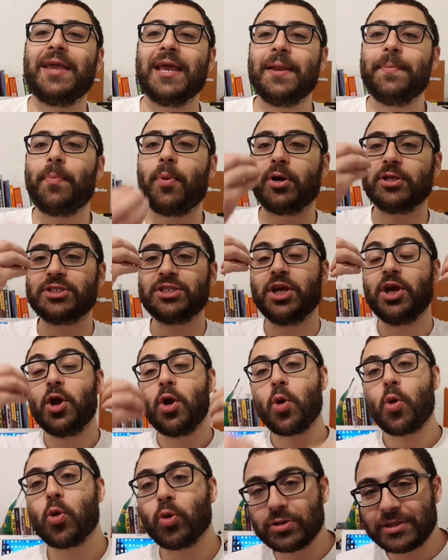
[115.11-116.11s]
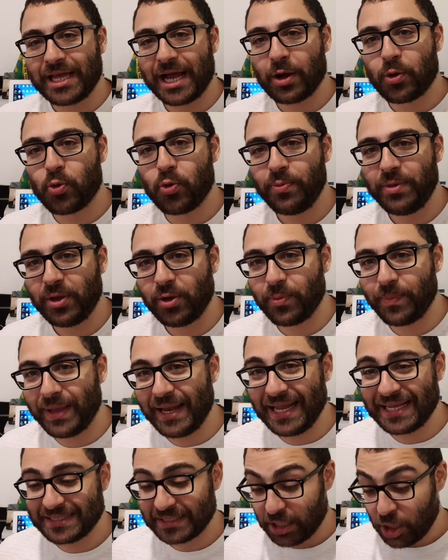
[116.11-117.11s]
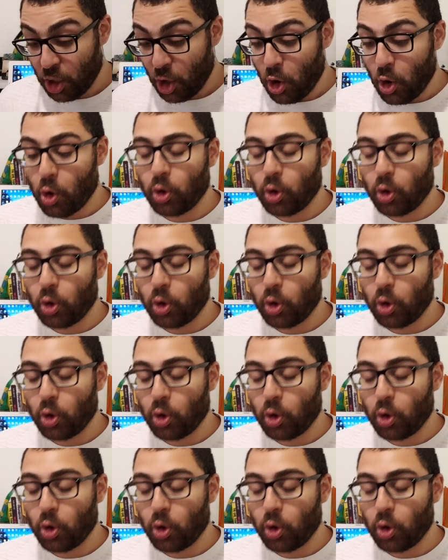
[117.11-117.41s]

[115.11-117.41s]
que ele pode contar comigo, beleza?